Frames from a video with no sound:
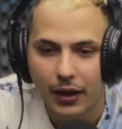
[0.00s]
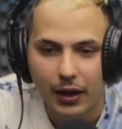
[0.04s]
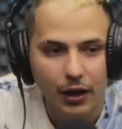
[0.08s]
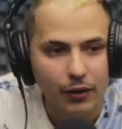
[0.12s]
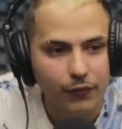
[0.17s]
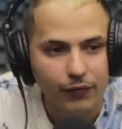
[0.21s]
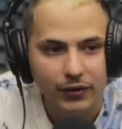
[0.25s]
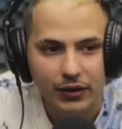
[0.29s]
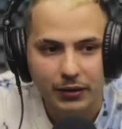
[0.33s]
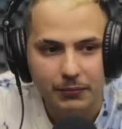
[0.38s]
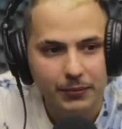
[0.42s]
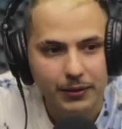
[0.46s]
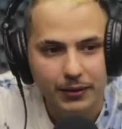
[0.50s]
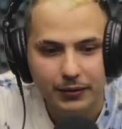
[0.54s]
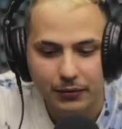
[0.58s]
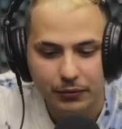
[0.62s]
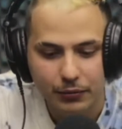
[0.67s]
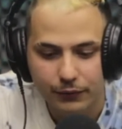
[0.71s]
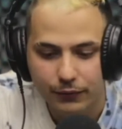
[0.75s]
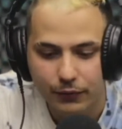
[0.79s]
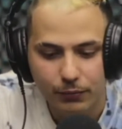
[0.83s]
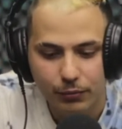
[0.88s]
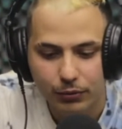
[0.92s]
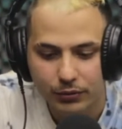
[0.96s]
Falei, mano, eu
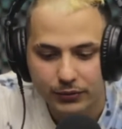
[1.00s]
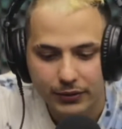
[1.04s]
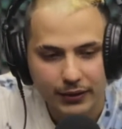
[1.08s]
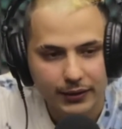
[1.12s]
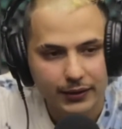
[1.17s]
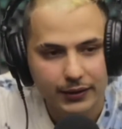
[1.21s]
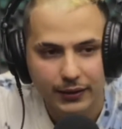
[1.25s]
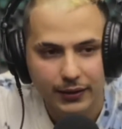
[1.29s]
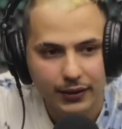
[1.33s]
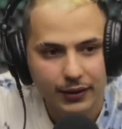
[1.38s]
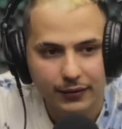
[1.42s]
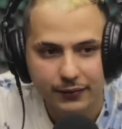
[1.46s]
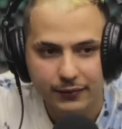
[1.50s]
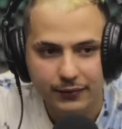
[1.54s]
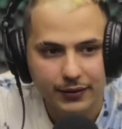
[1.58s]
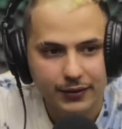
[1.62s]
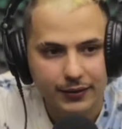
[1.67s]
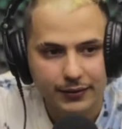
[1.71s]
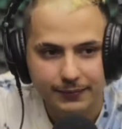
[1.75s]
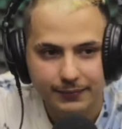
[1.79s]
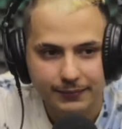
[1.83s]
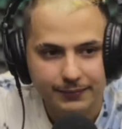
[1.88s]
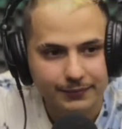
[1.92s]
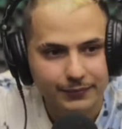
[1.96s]
não vou botar ninguém, velho.
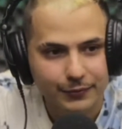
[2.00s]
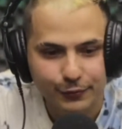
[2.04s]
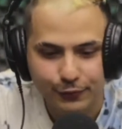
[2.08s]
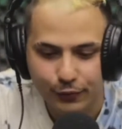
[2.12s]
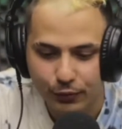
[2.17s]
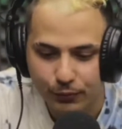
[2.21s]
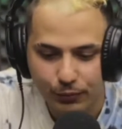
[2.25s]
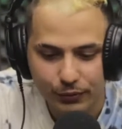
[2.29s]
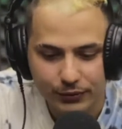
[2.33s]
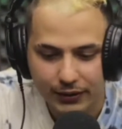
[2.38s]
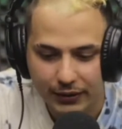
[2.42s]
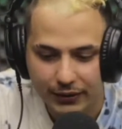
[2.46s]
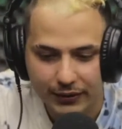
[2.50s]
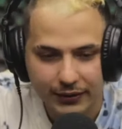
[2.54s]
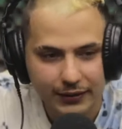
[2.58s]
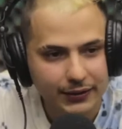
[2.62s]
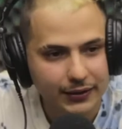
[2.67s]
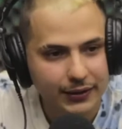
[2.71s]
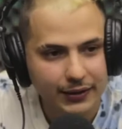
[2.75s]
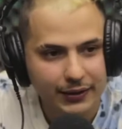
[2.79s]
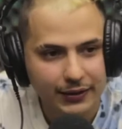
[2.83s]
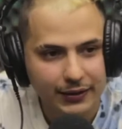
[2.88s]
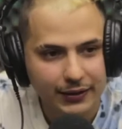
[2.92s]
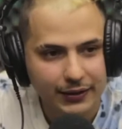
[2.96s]
Não vou botar
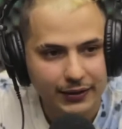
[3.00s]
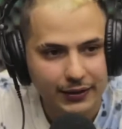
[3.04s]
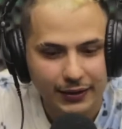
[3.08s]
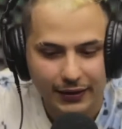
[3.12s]
ninguém.